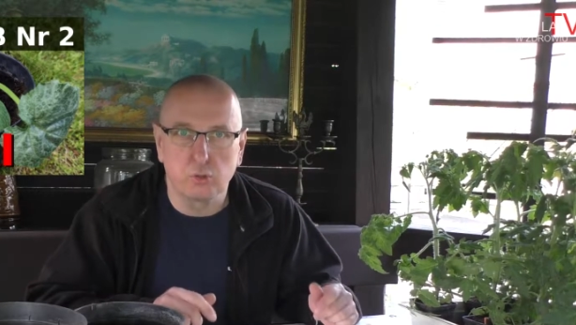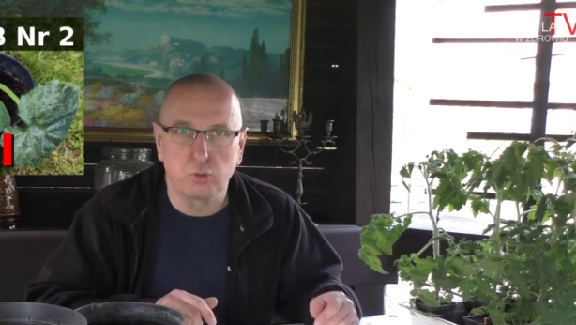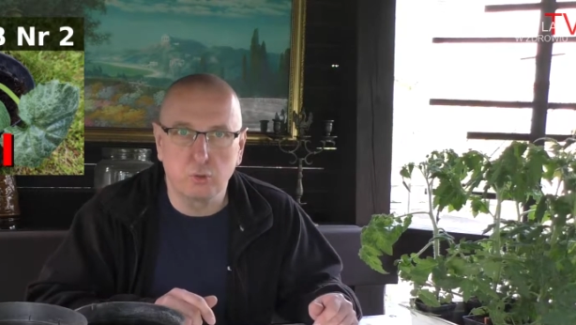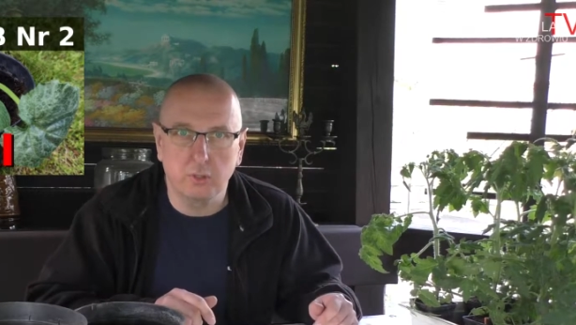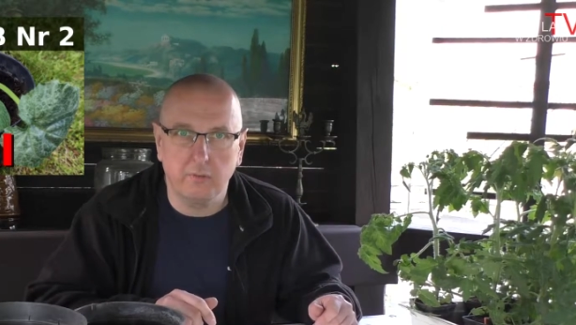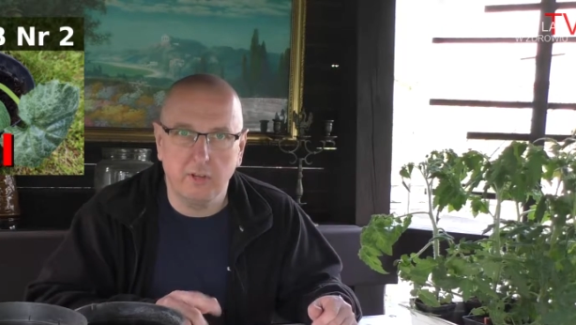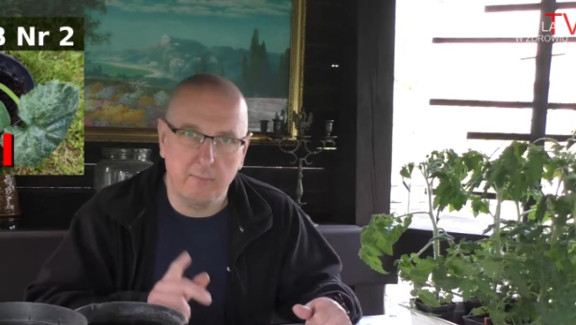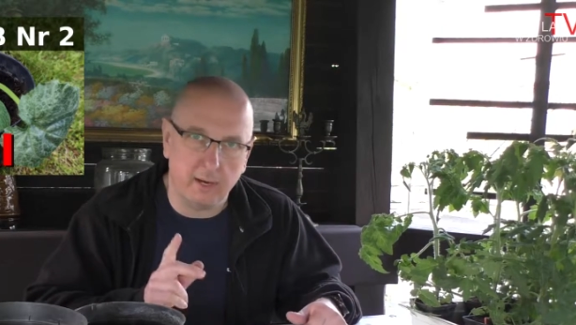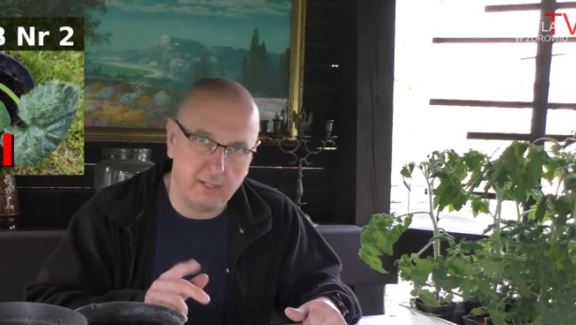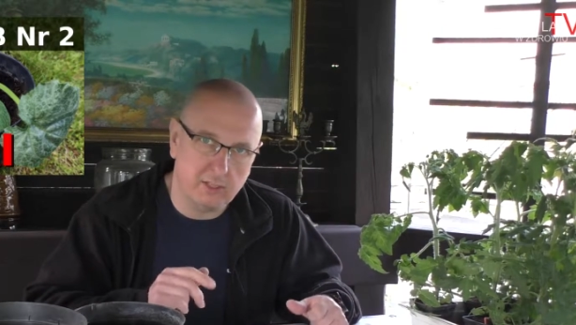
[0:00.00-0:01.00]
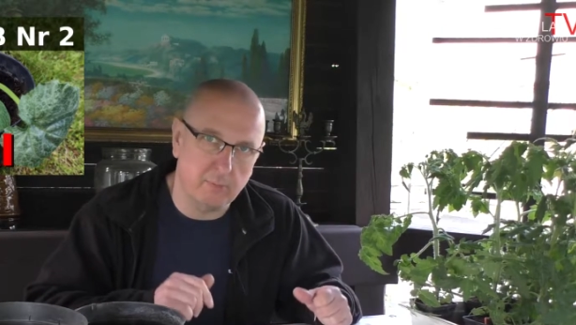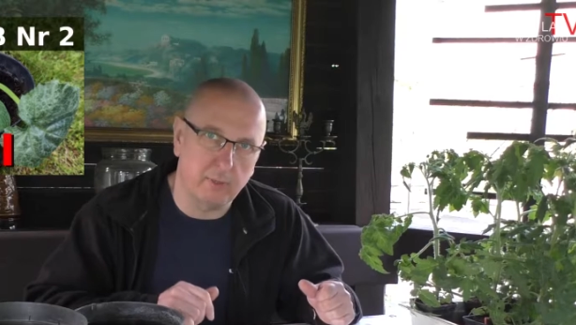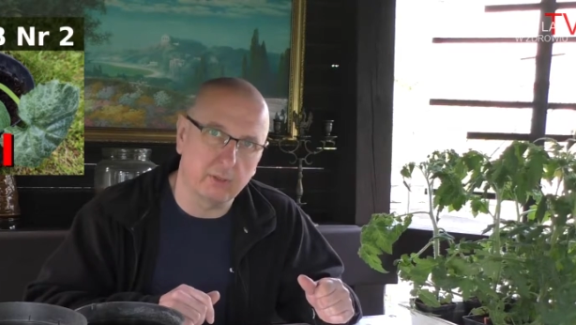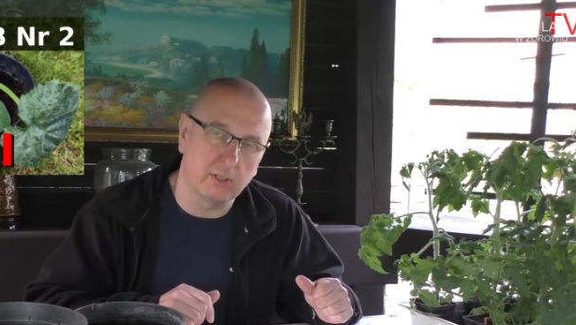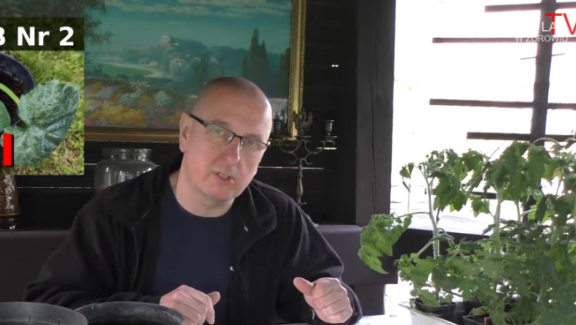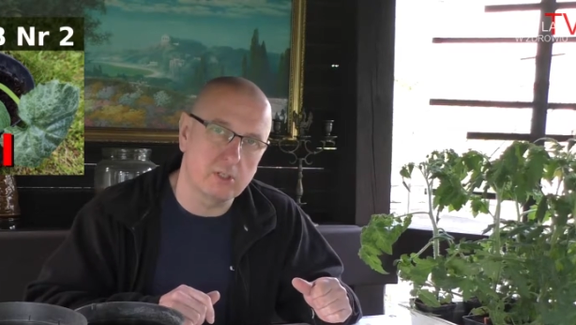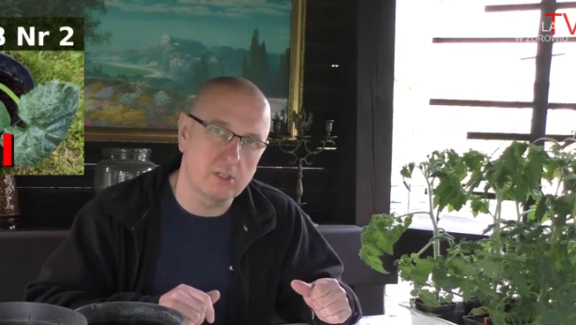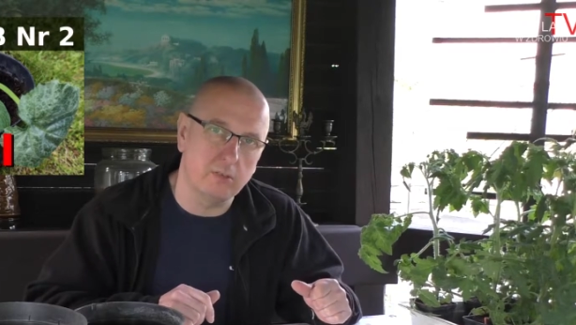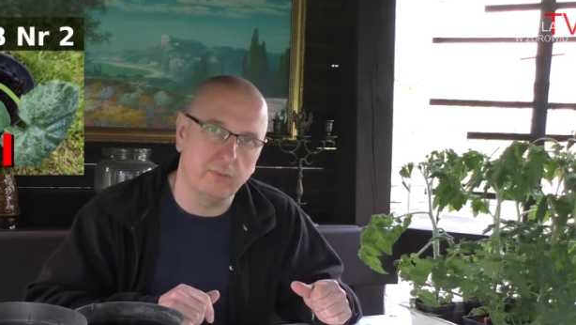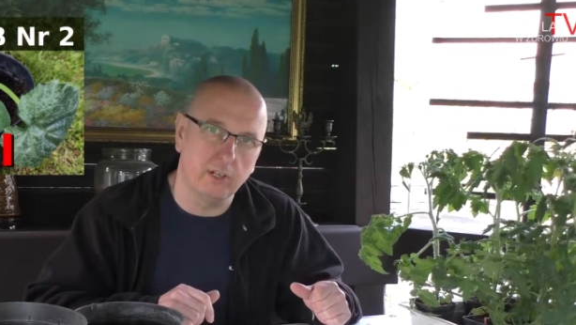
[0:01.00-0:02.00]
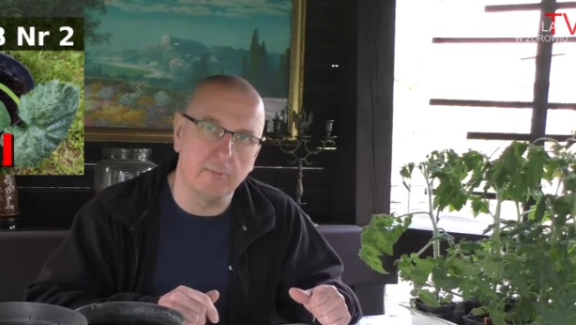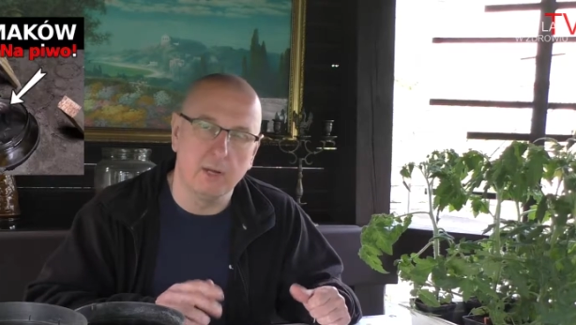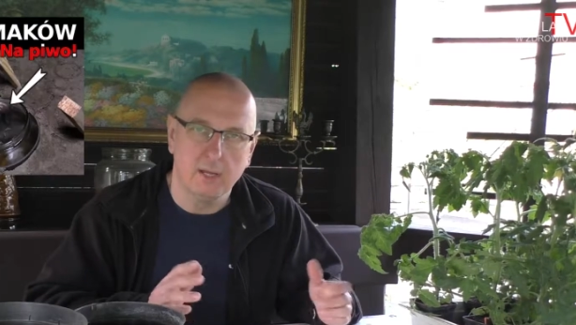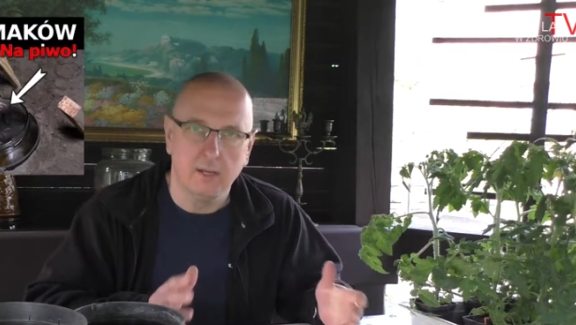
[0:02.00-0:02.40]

już drugi film, a jeszcze planuję trzeci film,